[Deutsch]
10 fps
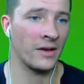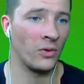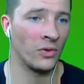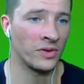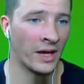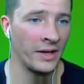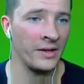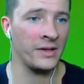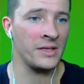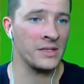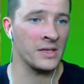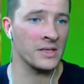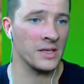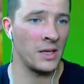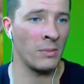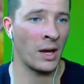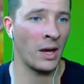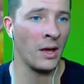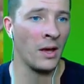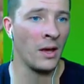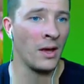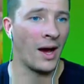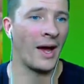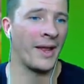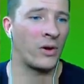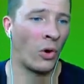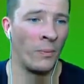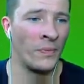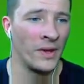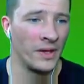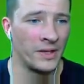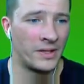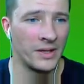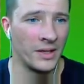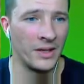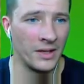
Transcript: Sache. Und dann dieses immer, ah na komm, ich,